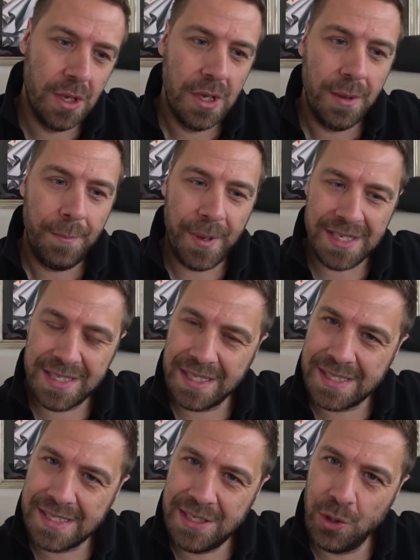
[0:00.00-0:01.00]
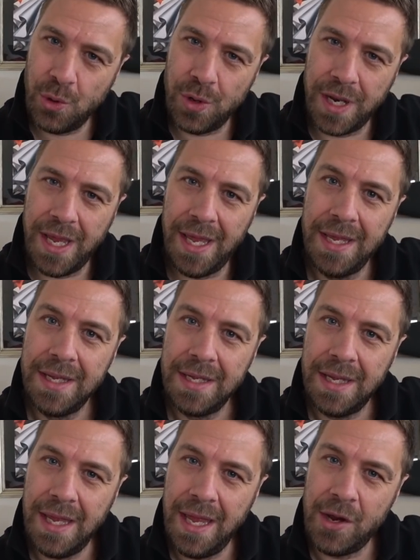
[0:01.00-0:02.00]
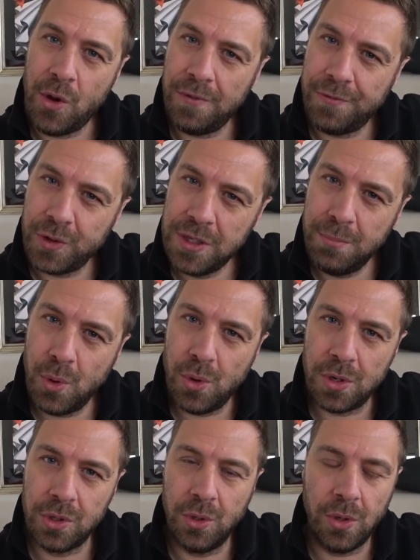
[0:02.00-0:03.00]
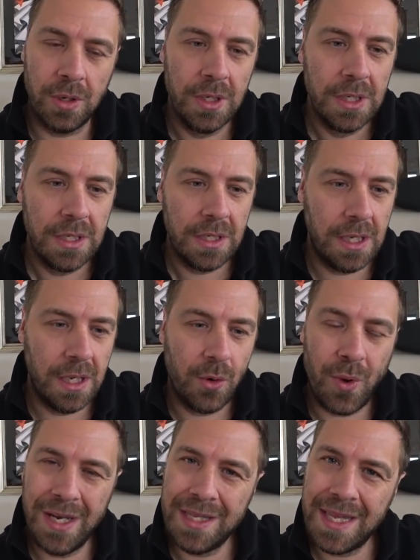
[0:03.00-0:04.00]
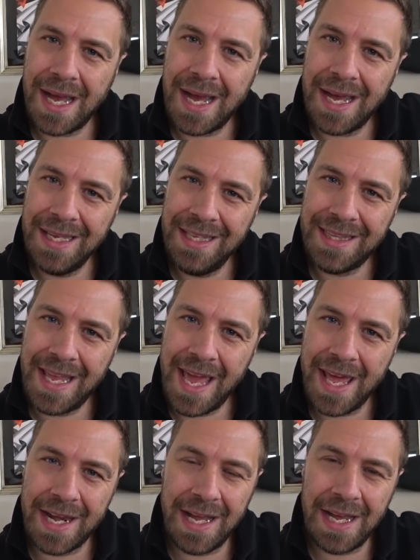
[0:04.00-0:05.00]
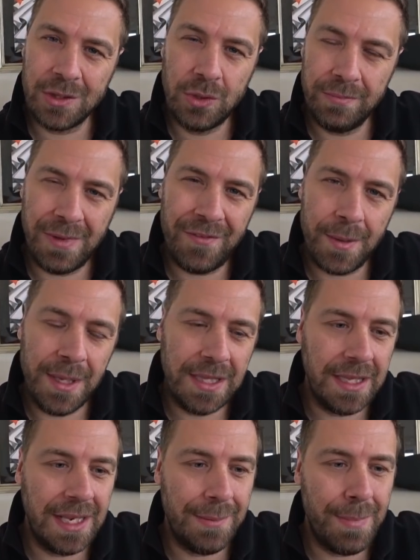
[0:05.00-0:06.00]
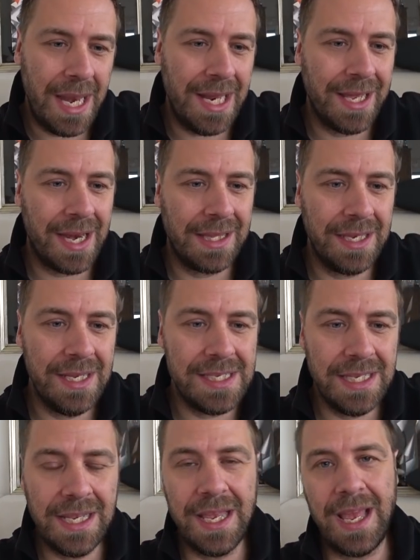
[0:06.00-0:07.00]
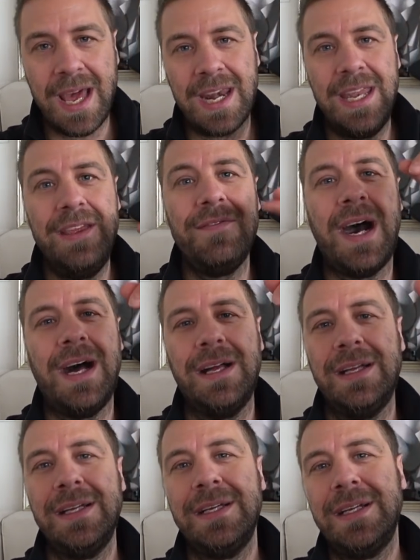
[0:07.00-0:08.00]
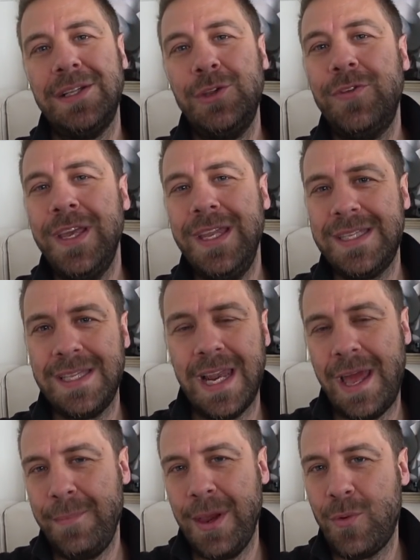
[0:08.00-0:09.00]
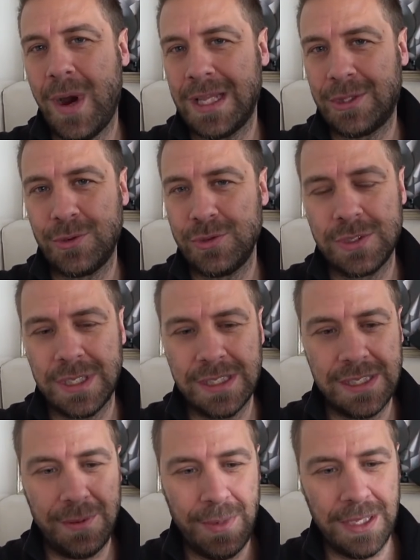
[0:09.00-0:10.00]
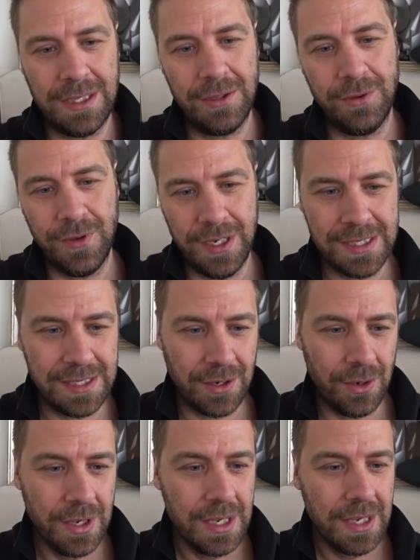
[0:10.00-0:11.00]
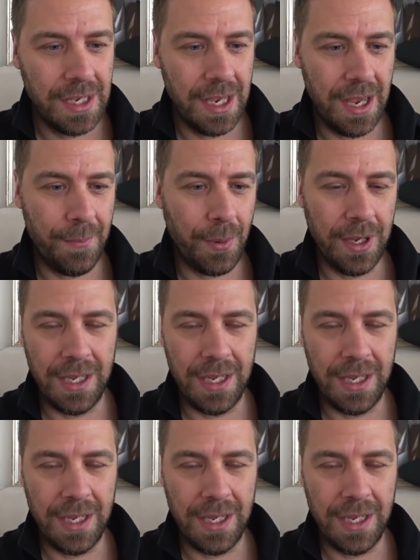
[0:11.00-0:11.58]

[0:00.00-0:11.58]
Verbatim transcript: prestazione, eh, comfort di bordo, eh, qualità interna, ha veramente delle belle caratteristiche, arriva dove inizia la M4 sostanzialmente, dove iniziano eh, poi